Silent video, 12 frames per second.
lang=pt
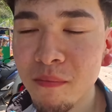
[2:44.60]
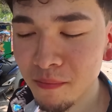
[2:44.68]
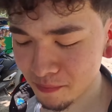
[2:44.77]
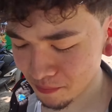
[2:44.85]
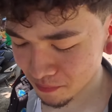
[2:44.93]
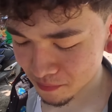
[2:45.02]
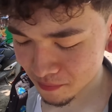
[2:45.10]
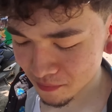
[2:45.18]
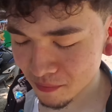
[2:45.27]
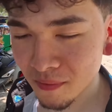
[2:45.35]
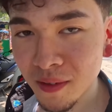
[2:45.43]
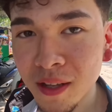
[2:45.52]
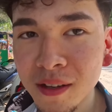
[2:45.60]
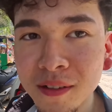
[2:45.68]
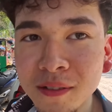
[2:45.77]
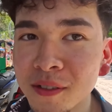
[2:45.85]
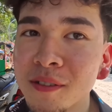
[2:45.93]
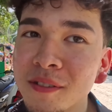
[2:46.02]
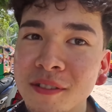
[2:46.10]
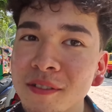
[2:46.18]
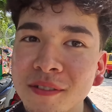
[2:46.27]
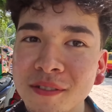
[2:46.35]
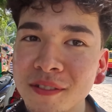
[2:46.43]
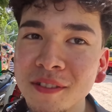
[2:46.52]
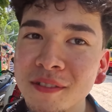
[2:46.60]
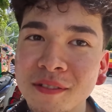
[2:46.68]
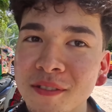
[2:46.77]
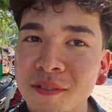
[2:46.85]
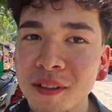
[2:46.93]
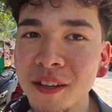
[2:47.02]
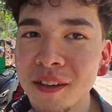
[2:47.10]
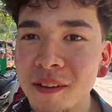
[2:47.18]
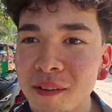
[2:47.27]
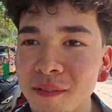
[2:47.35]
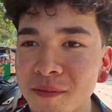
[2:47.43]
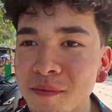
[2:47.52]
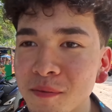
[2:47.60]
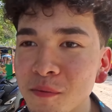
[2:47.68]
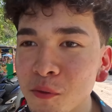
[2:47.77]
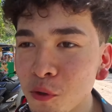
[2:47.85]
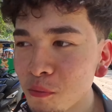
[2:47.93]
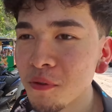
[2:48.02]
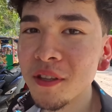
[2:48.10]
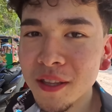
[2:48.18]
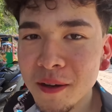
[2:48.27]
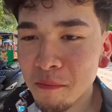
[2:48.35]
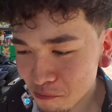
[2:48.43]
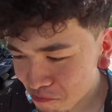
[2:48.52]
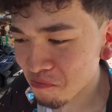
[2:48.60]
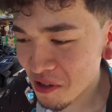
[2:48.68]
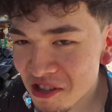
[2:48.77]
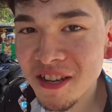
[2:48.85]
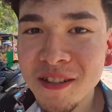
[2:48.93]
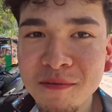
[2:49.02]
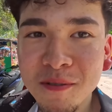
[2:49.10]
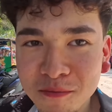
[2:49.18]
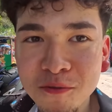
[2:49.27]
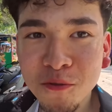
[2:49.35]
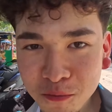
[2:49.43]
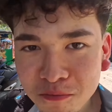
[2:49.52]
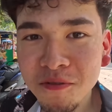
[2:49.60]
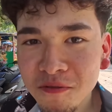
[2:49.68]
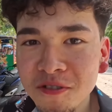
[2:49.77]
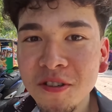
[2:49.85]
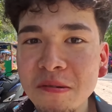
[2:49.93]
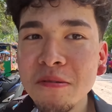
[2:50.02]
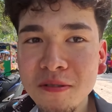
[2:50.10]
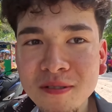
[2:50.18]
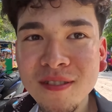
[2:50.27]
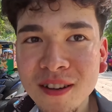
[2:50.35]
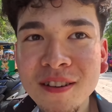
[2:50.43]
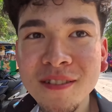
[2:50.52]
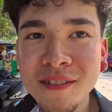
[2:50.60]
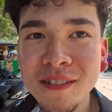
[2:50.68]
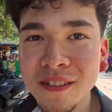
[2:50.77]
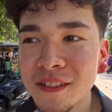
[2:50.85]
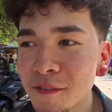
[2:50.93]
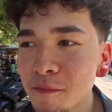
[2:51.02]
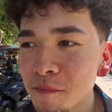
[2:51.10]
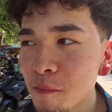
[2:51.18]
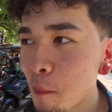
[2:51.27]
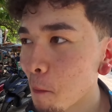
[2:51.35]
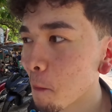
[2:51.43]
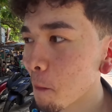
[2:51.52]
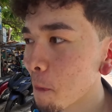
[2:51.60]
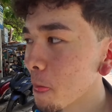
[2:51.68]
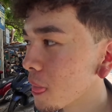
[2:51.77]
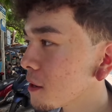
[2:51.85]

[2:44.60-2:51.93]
ferro? Não, não, não, não, não, é. Comida pesada é, comida mesmo. Comida pesada, não, é. é.